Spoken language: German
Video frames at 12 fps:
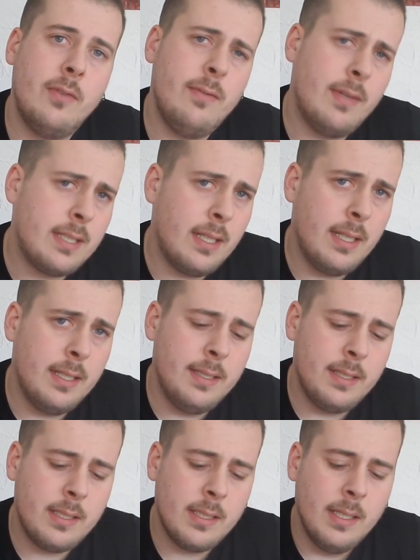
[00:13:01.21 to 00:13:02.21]
wollt, was da drin
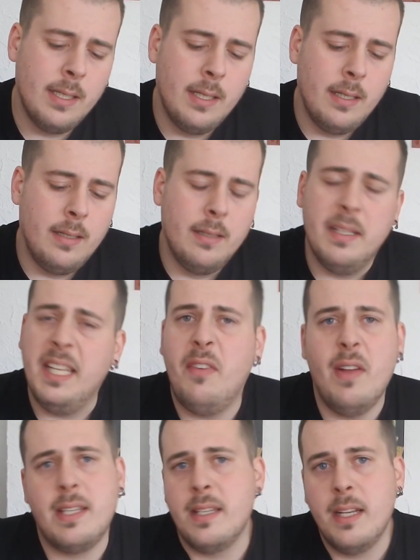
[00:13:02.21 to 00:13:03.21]
ist. Ich
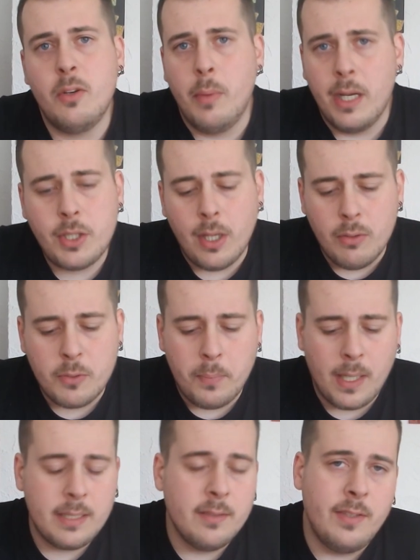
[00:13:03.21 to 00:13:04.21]
werde es nicht nochmal extra auspacken.